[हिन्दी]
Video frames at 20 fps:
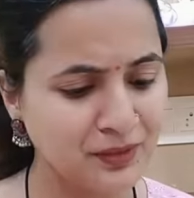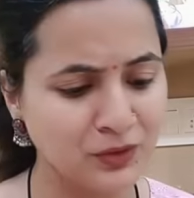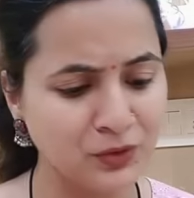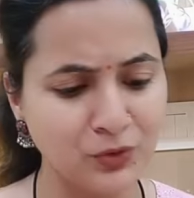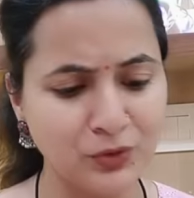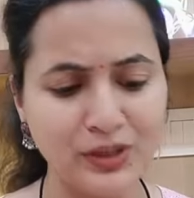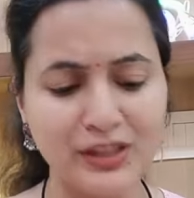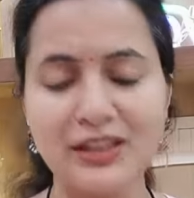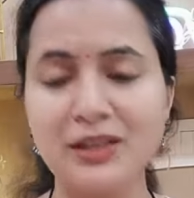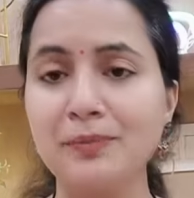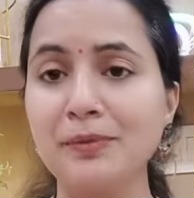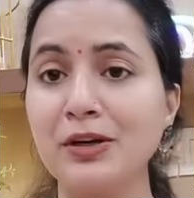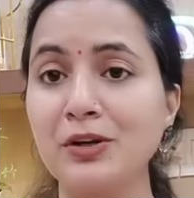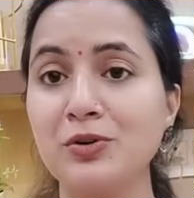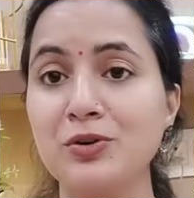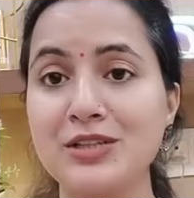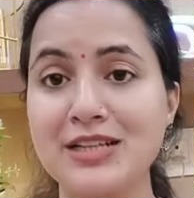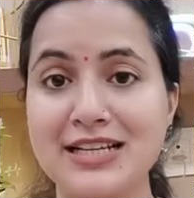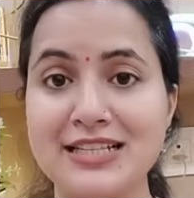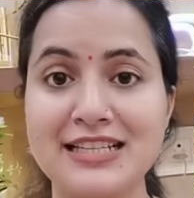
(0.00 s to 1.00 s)
तो ये थे मेरे
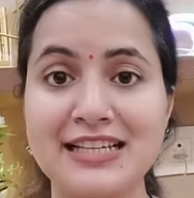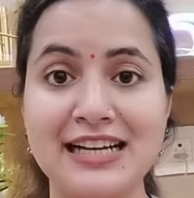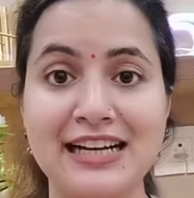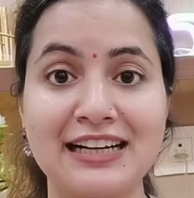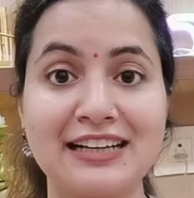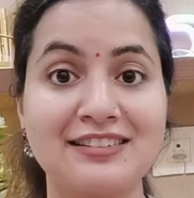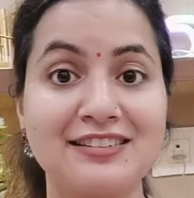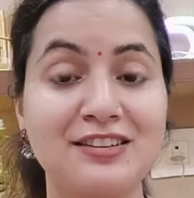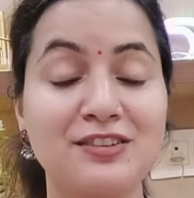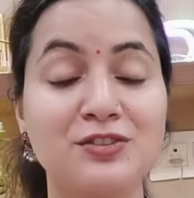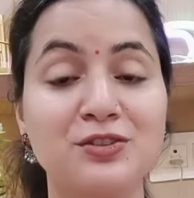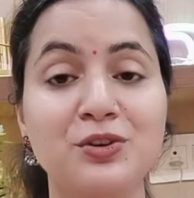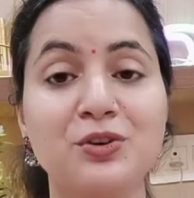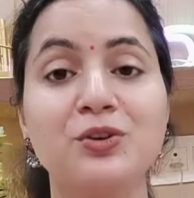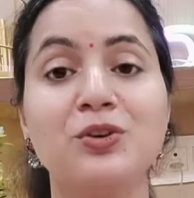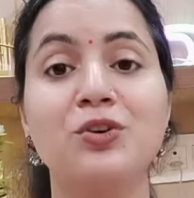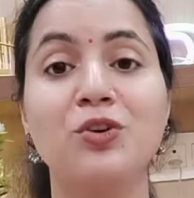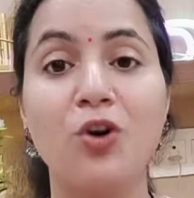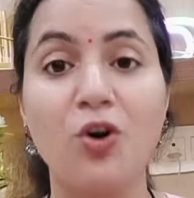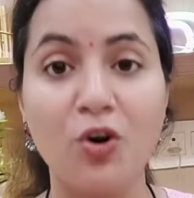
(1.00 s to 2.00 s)
कुछ ऐसे नेकलेसेस जो
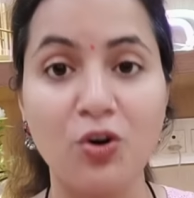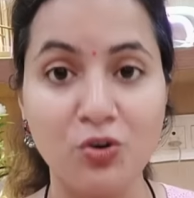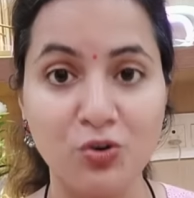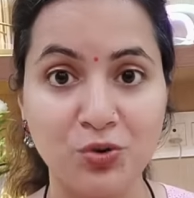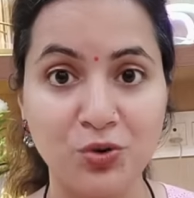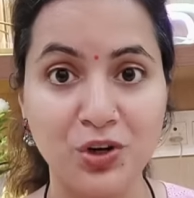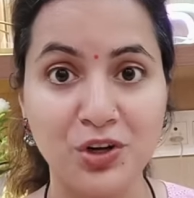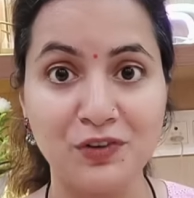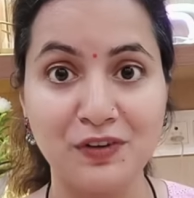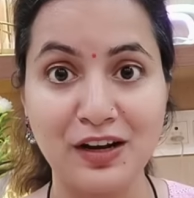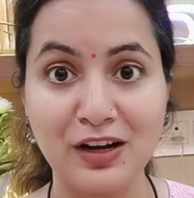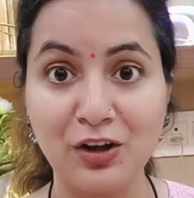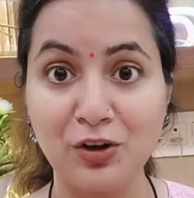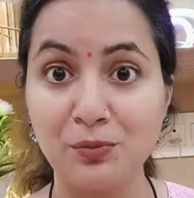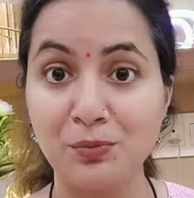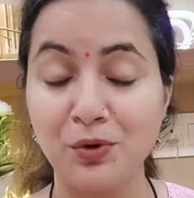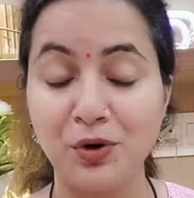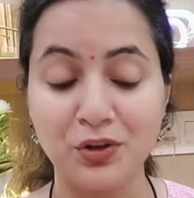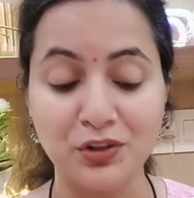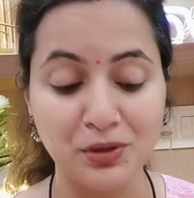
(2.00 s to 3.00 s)
लॉन्ग होने वाले हैं और
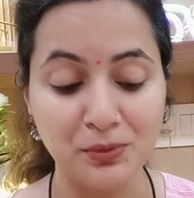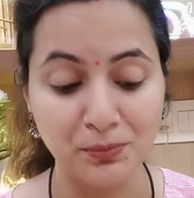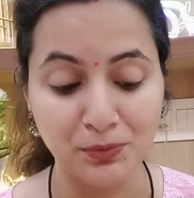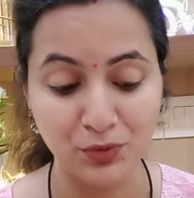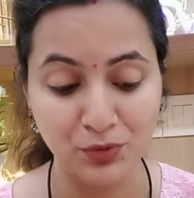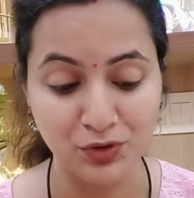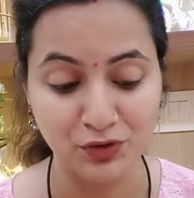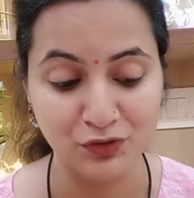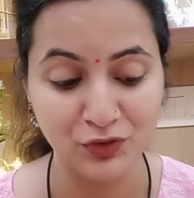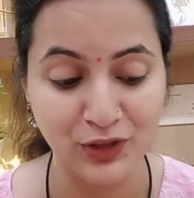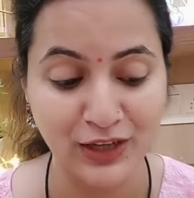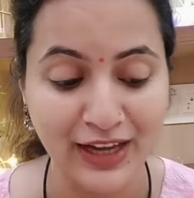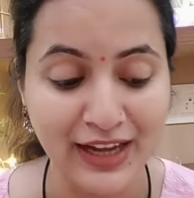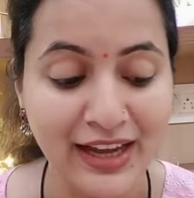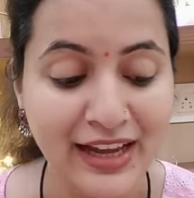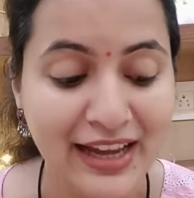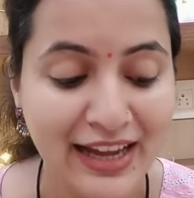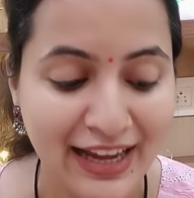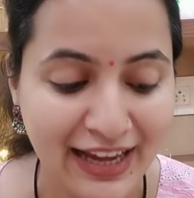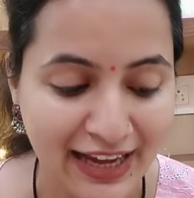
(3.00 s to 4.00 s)
बहुत ही ब्यूटीफुल हैं
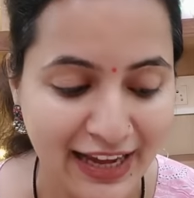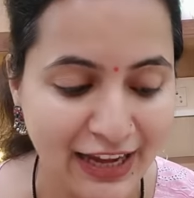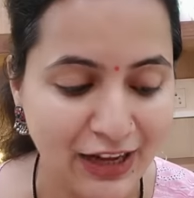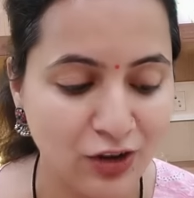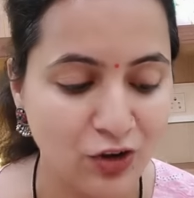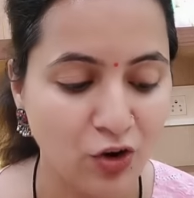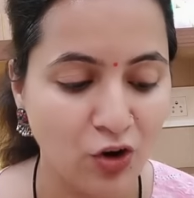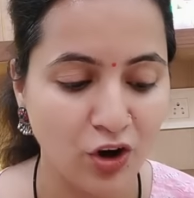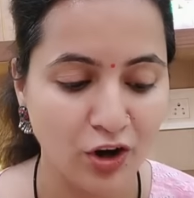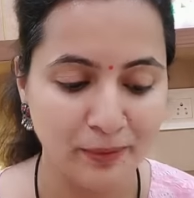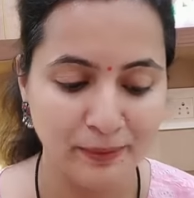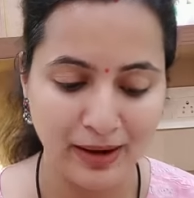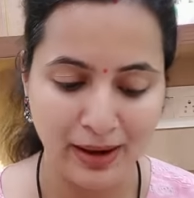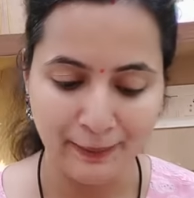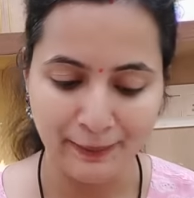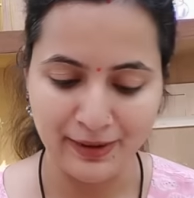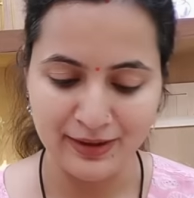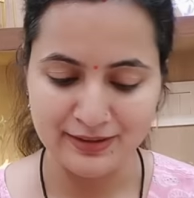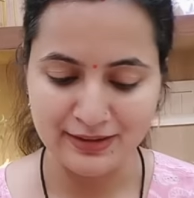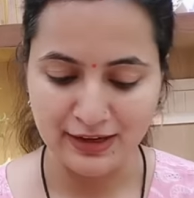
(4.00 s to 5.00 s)
एक और मैं
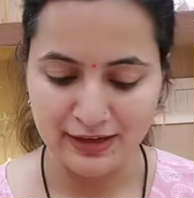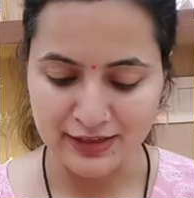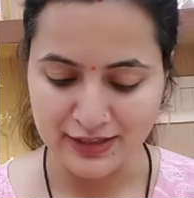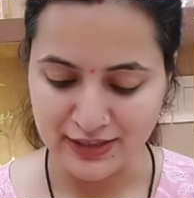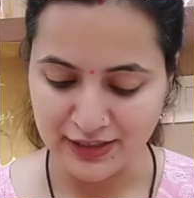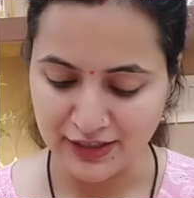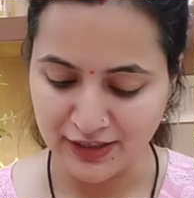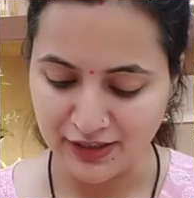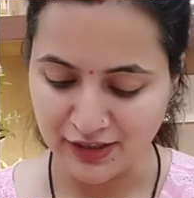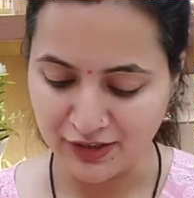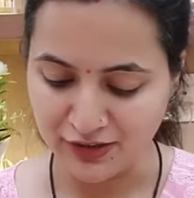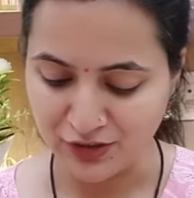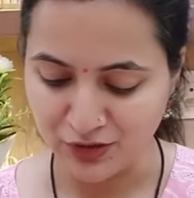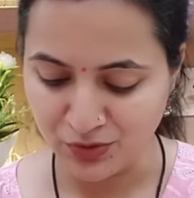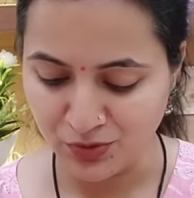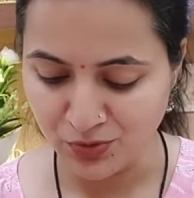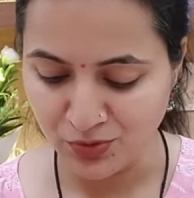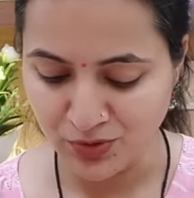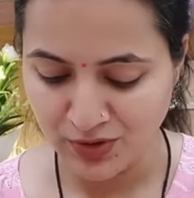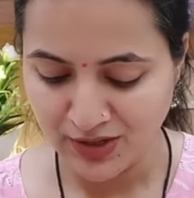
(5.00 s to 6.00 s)
आपके साथ शेयर करती
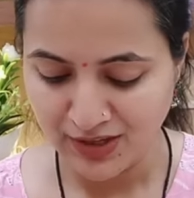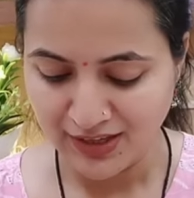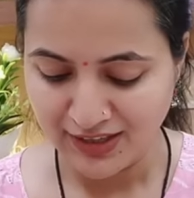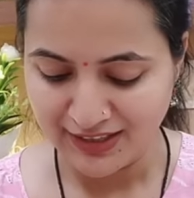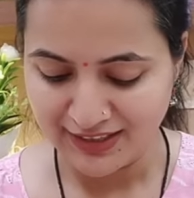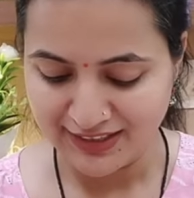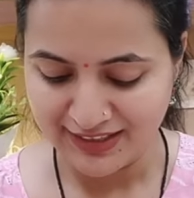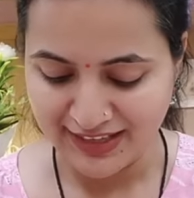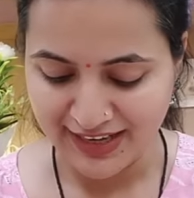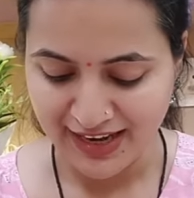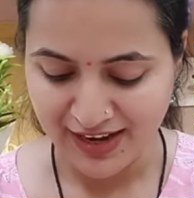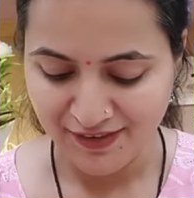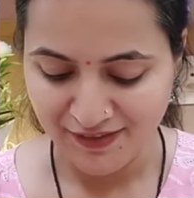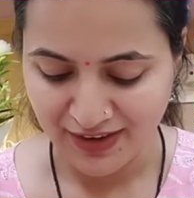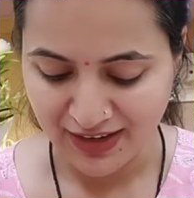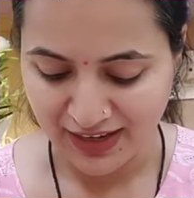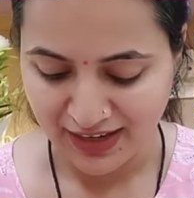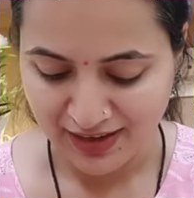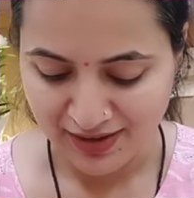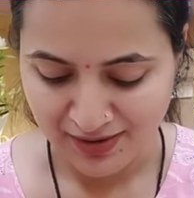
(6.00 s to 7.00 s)
हूँ ये
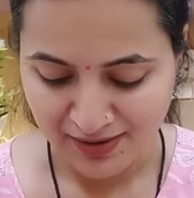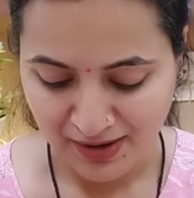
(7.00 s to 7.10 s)
वाला